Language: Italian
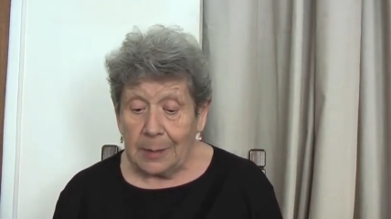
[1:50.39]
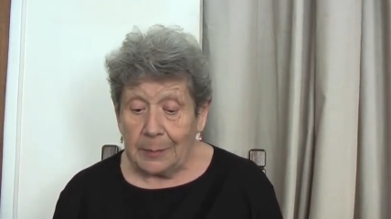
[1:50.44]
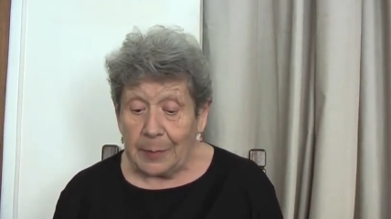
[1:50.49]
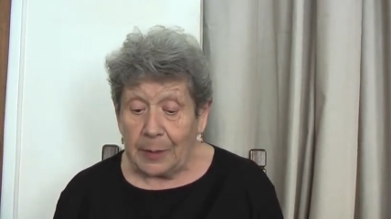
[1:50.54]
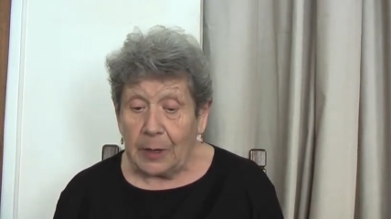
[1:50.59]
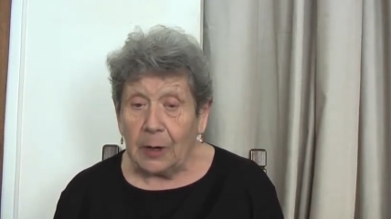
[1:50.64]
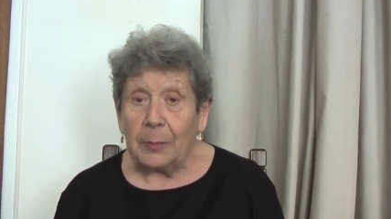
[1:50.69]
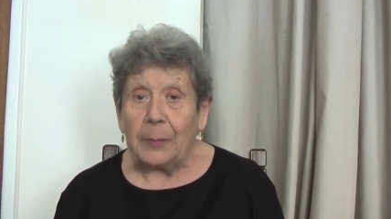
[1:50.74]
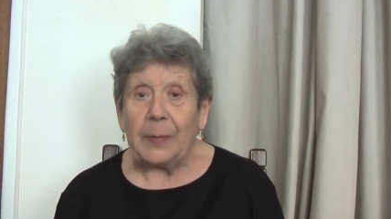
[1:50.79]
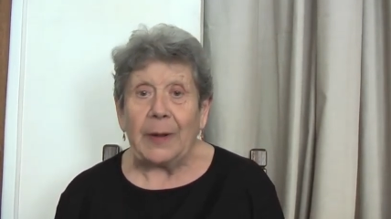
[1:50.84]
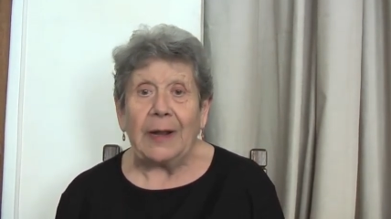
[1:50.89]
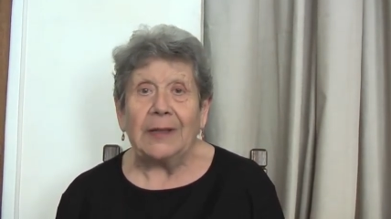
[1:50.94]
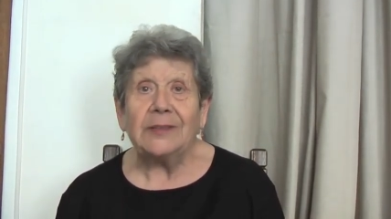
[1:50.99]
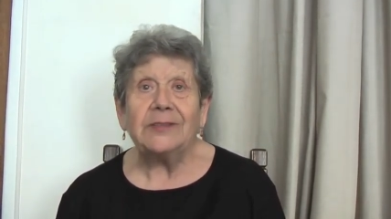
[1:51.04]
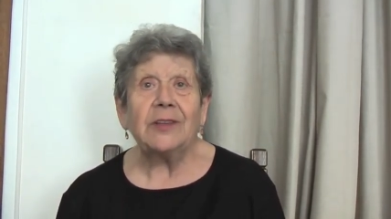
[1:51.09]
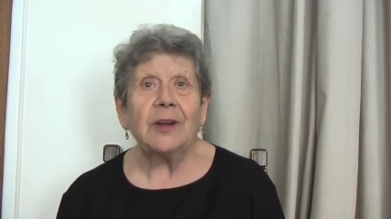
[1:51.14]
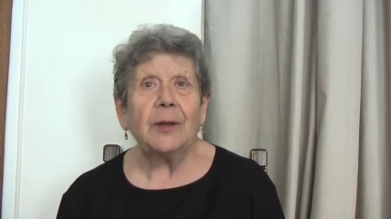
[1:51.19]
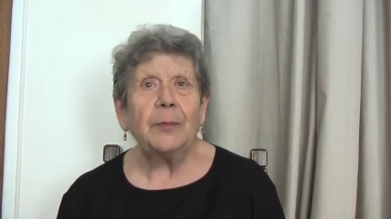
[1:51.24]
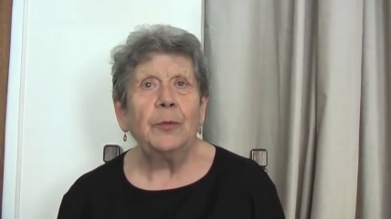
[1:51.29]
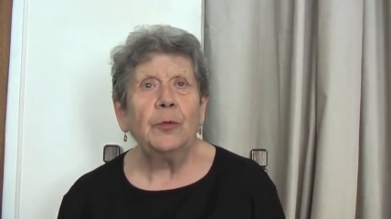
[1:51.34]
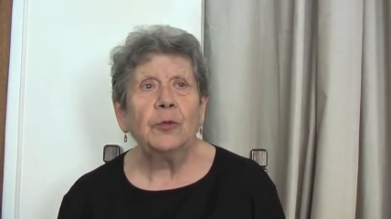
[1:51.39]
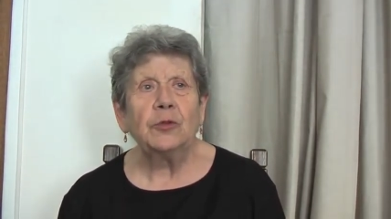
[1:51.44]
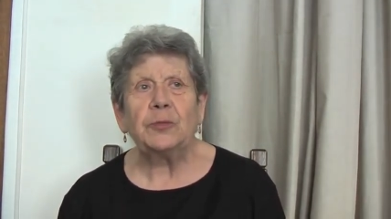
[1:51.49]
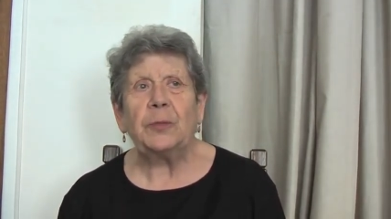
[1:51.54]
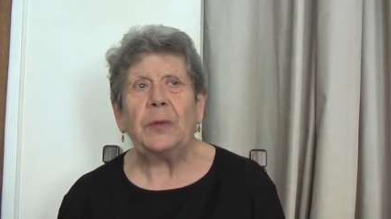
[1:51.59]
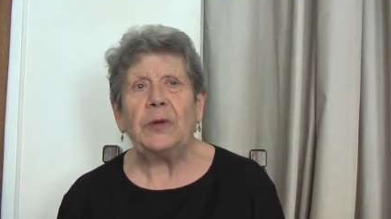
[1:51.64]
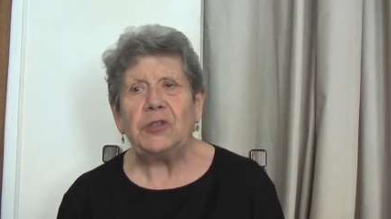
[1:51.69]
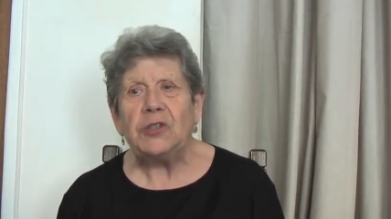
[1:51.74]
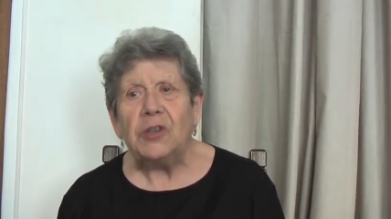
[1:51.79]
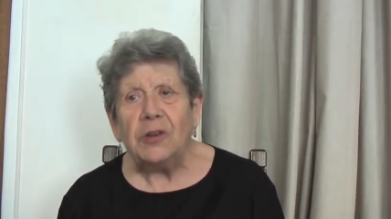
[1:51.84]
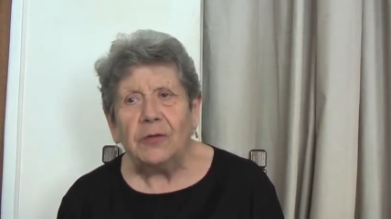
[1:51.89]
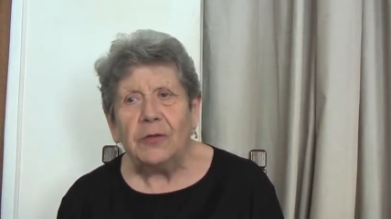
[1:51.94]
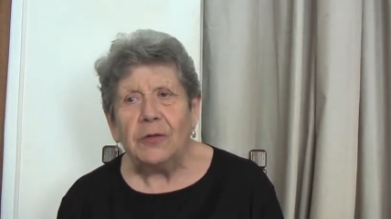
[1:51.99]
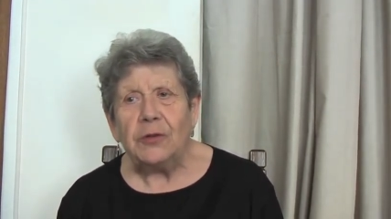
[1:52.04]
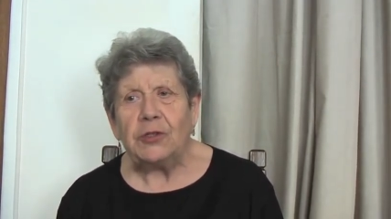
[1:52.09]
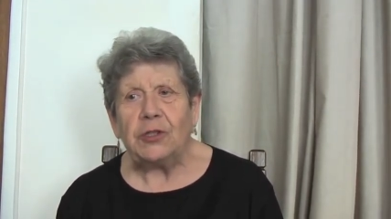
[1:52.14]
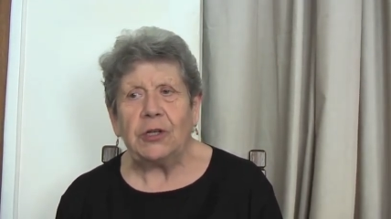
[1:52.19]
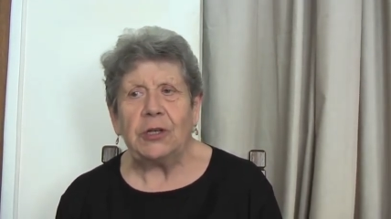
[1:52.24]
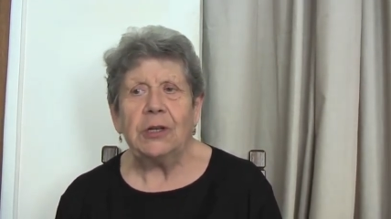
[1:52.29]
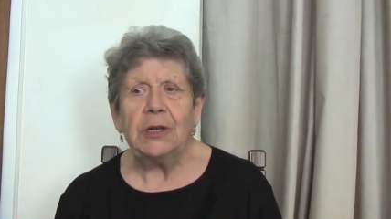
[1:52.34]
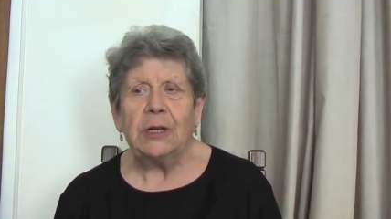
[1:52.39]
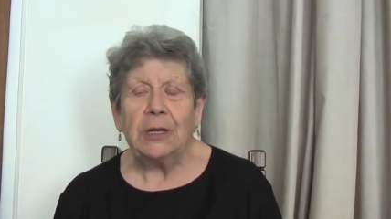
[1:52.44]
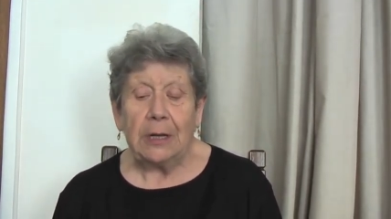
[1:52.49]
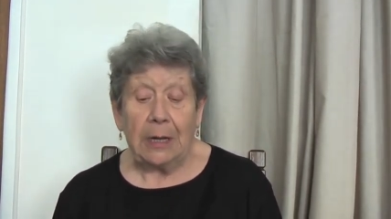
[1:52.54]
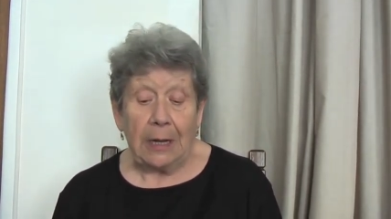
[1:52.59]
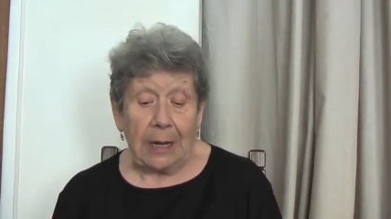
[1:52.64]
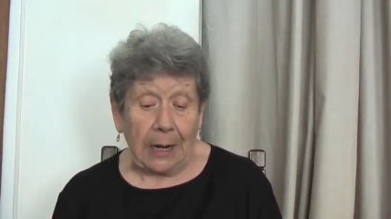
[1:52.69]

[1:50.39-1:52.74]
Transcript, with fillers: però per essere più specifici,